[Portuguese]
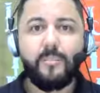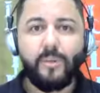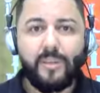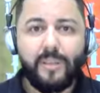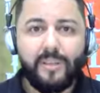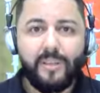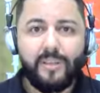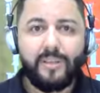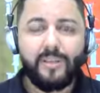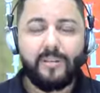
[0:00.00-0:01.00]

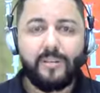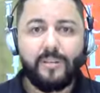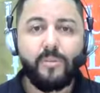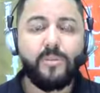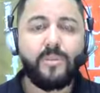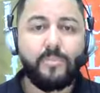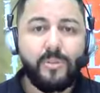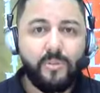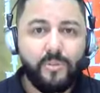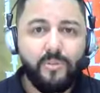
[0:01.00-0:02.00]
porque outras
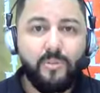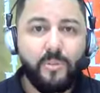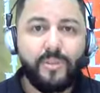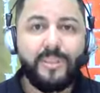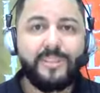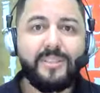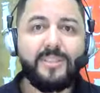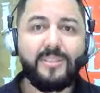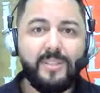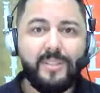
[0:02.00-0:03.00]
pessoas vão poder
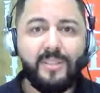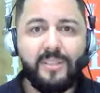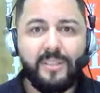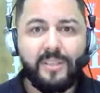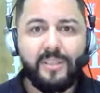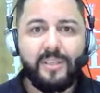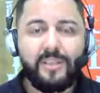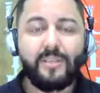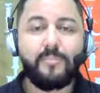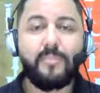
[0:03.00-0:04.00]
assistir
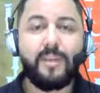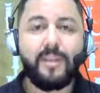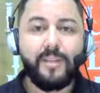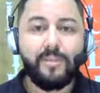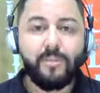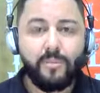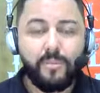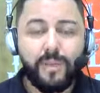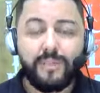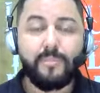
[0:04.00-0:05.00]
esse
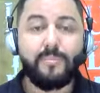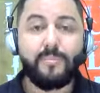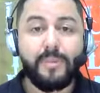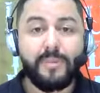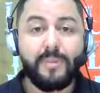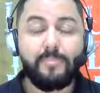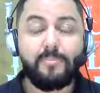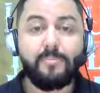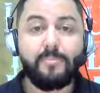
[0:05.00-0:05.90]
pequeno essa essa